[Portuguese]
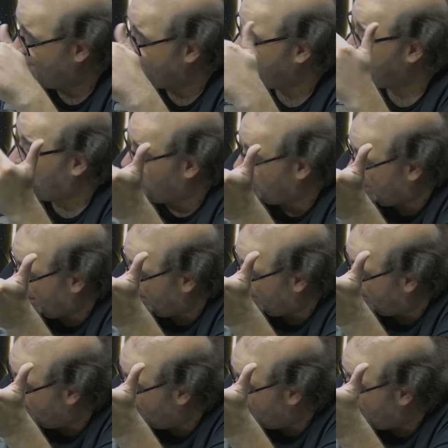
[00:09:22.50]
Por
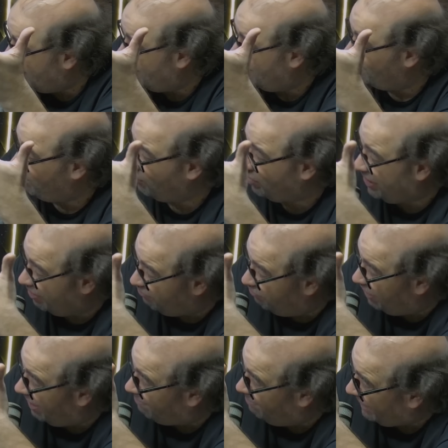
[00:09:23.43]
quê? Porque
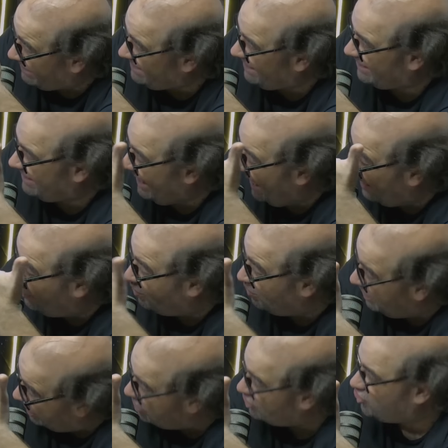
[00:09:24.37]
foi apresentado
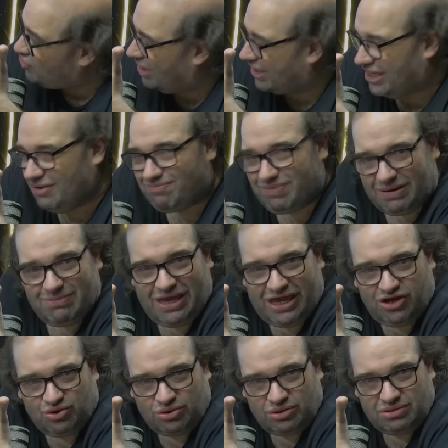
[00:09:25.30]
isso aqui
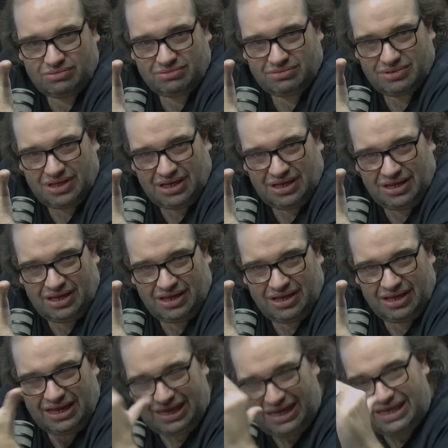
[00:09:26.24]
primeiro.
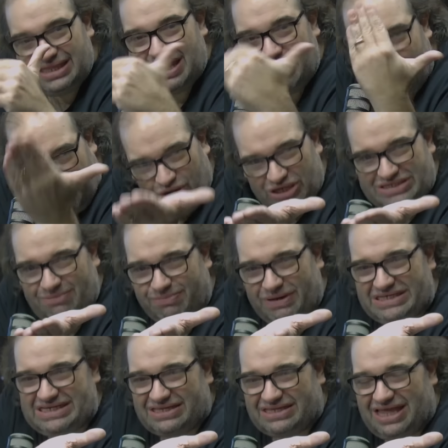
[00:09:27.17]
E depois
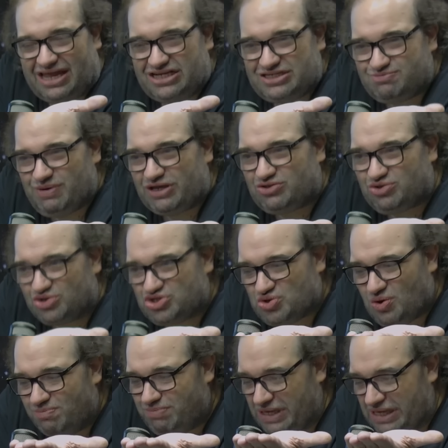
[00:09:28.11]
apresentaram a
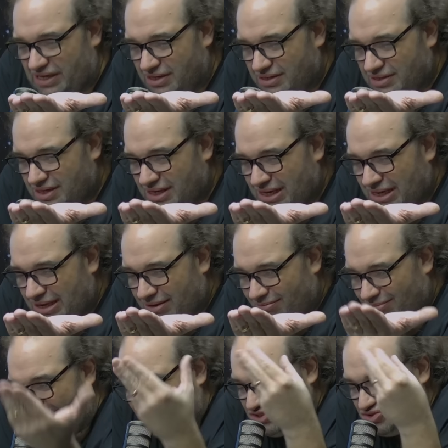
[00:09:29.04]
espectroscopia.
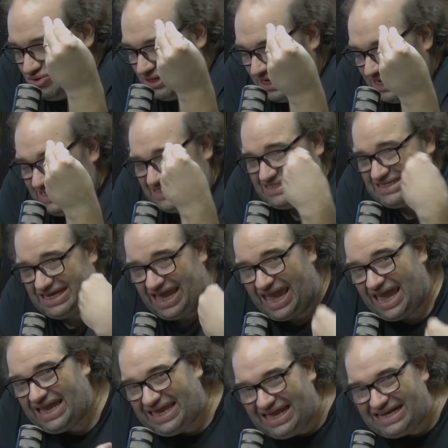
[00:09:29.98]
Mas o lance
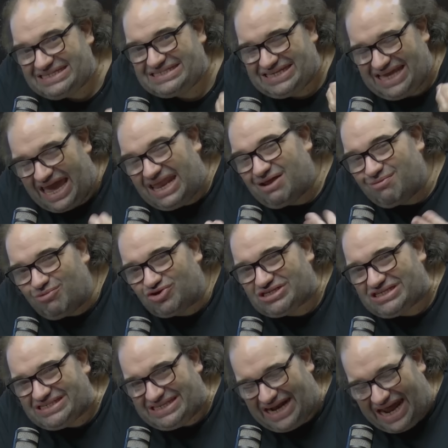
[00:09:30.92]
é que eles querem
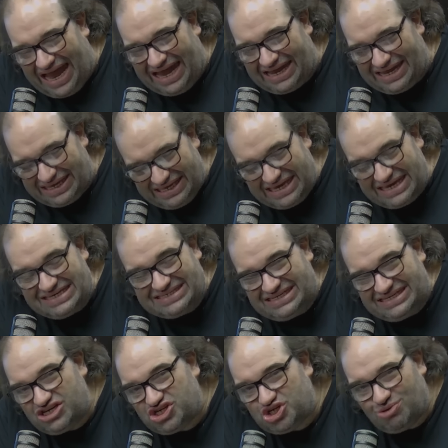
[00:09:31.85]
mostrar que
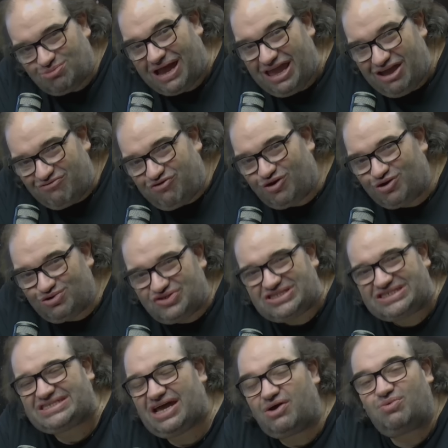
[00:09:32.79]
existe uma
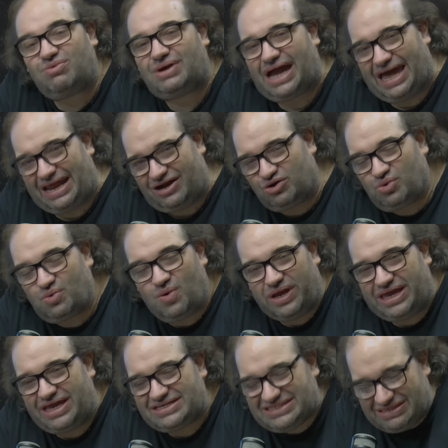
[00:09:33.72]
evolução, cara, no
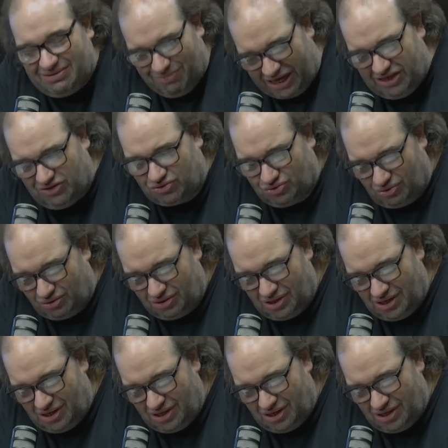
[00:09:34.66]
conhecimento.